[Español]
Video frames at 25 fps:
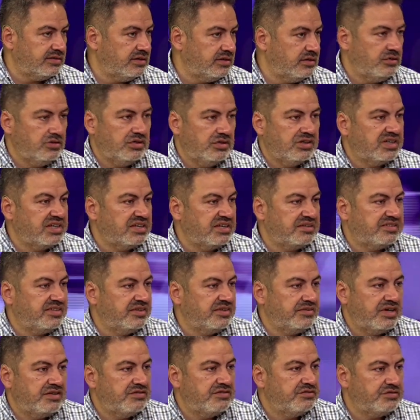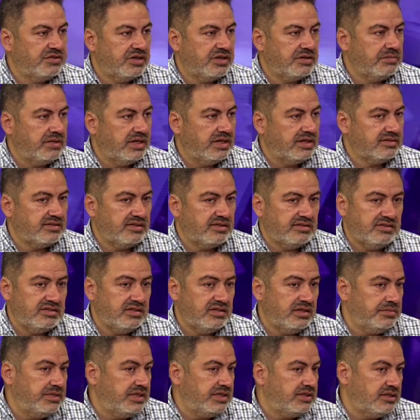no es que se va a enfermar,
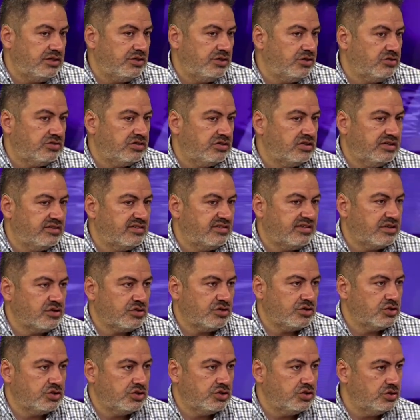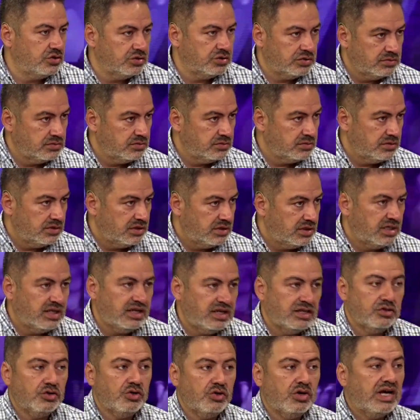sencillamente no se desarrolló,
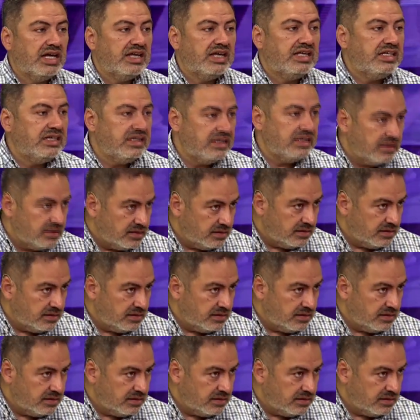quedó ahí.